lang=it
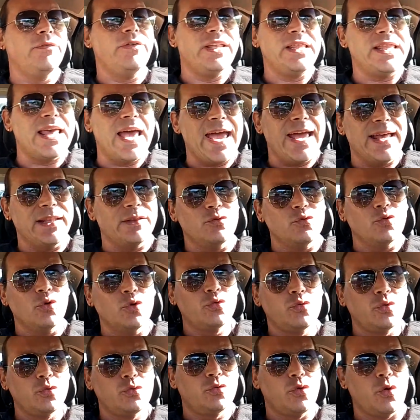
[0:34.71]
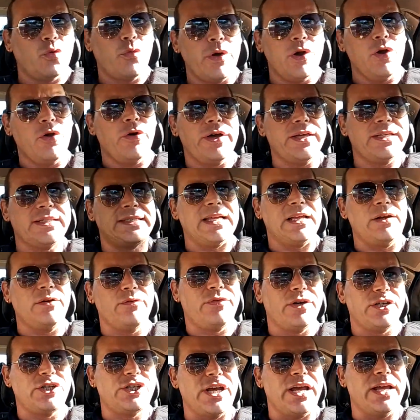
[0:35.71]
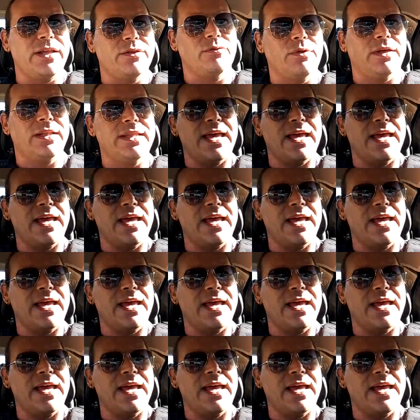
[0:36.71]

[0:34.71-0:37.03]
vedendo tutto quello che stanno facendo